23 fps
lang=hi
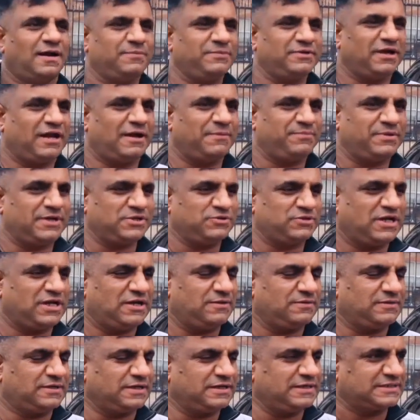हम यहाँ पे जो
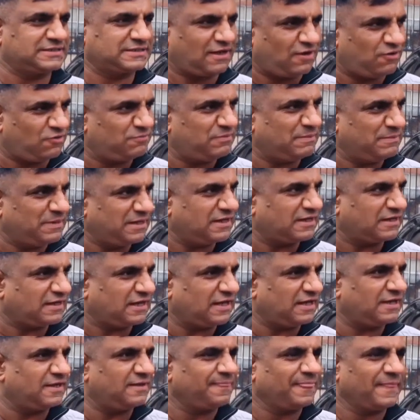है डिस्काउंट हमने
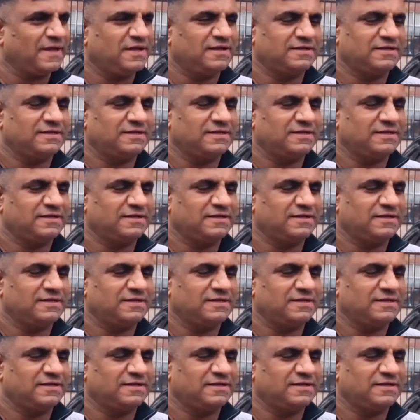रखा है